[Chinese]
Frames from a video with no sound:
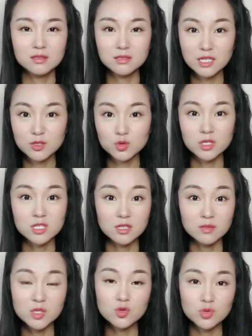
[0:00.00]
这所神
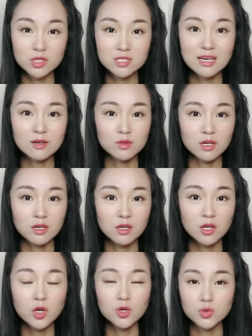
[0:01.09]
秘学校呢，
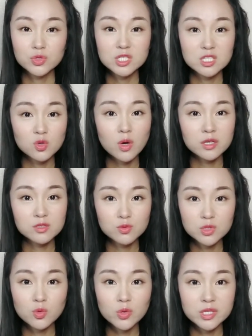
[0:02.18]
由星光兄
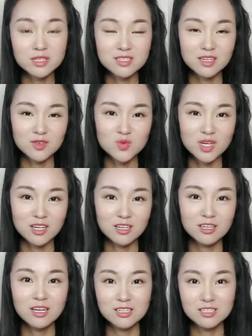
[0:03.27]
弟会的成员
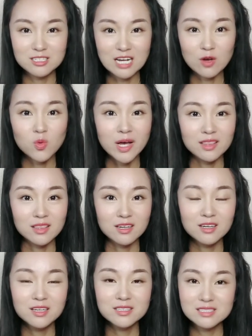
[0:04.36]
掌管了
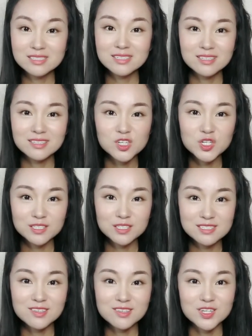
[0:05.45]
接近一个世
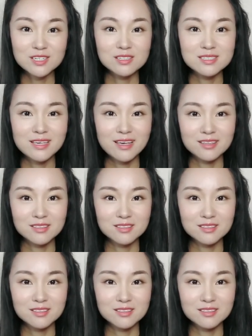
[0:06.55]
纪的时间。